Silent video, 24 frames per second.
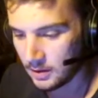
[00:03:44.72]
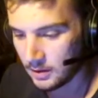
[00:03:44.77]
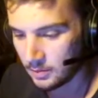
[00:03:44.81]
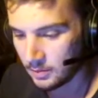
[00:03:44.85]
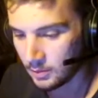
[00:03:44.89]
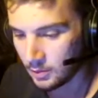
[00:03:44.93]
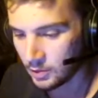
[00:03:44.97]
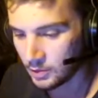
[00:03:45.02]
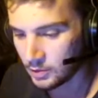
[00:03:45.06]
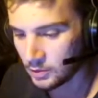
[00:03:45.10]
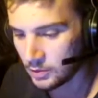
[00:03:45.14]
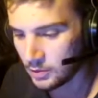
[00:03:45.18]

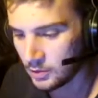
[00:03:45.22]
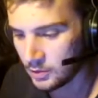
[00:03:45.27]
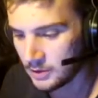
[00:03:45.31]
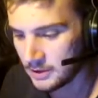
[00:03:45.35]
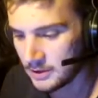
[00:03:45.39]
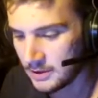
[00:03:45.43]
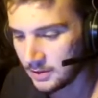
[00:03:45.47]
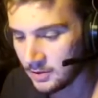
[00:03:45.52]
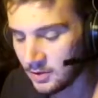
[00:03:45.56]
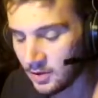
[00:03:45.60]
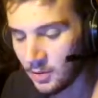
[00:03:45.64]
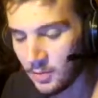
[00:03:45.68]
Bonjour, c'est
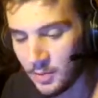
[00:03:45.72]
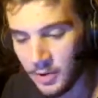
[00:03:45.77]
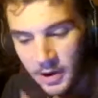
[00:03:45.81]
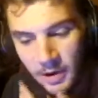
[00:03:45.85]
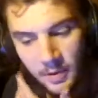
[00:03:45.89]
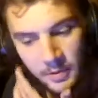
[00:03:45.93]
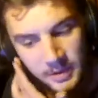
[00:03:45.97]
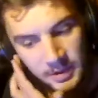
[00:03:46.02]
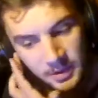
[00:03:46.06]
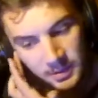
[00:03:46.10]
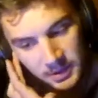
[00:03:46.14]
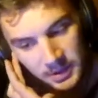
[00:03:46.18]
encore moi,
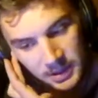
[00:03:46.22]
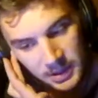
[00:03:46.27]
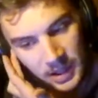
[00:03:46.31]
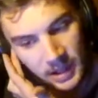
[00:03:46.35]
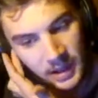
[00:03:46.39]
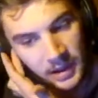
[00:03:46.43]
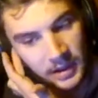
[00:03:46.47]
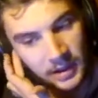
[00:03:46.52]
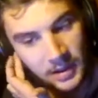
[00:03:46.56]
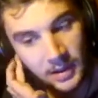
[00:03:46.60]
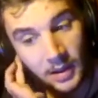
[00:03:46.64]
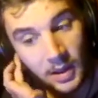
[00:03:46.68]
oui, oui.
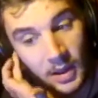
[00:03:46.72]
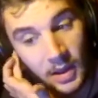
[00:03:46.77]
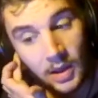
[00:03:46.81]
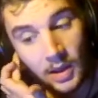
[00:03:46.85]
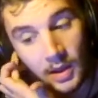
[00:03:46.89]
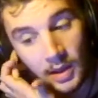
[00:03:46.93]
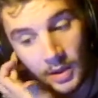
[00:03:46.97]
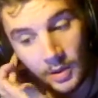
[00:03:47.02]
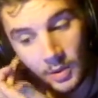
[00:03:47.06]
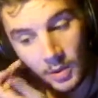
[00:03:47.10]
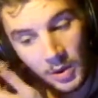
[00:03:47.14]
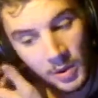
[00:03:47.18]

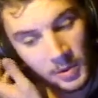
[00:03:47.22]
Oui,